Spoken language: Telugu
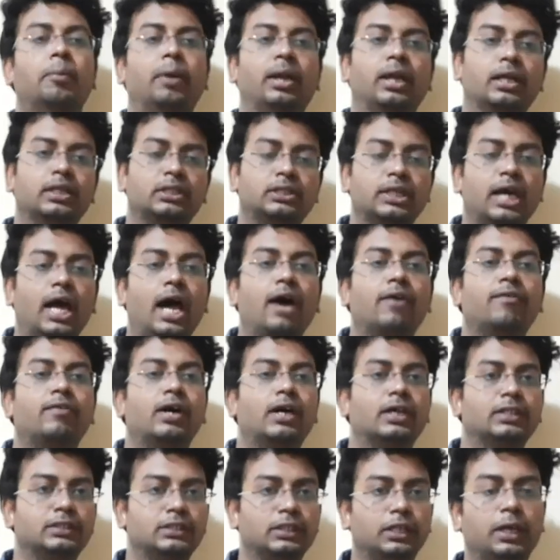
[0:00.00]
మనకి
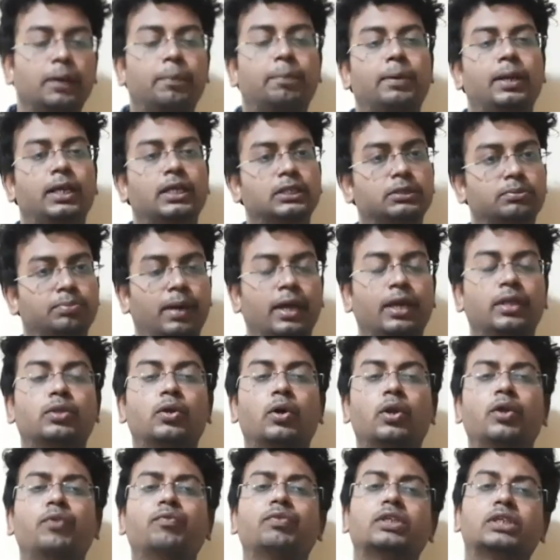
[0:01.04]
జావా సి ప్లస్
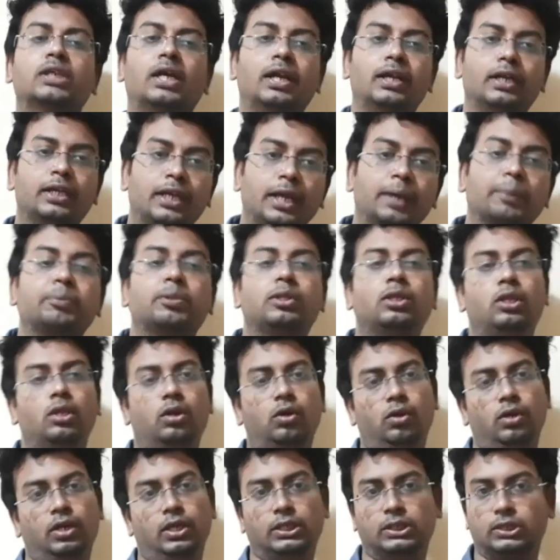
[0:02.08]
పైథాన్ ఇవి చాలా
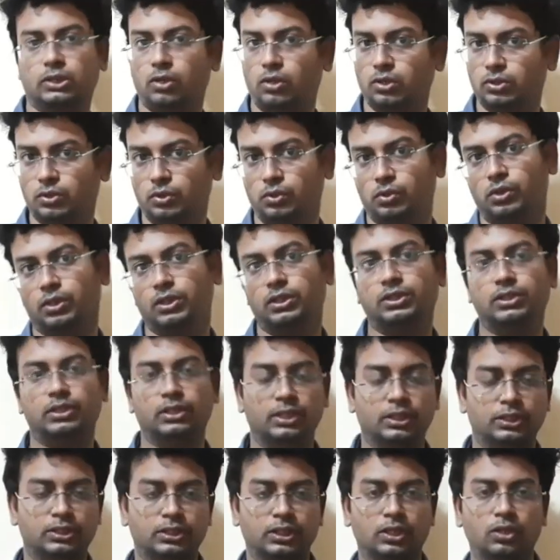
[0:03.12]
డెప్త్లో నేర్చుకోవాల్సి ఉంటుంది
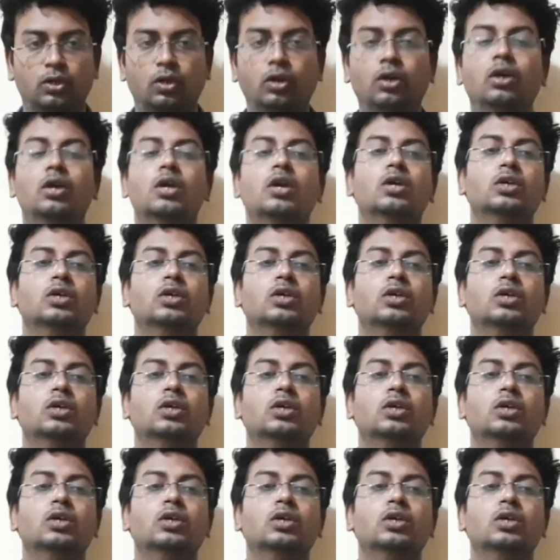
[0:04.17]
సిఎస్సిలో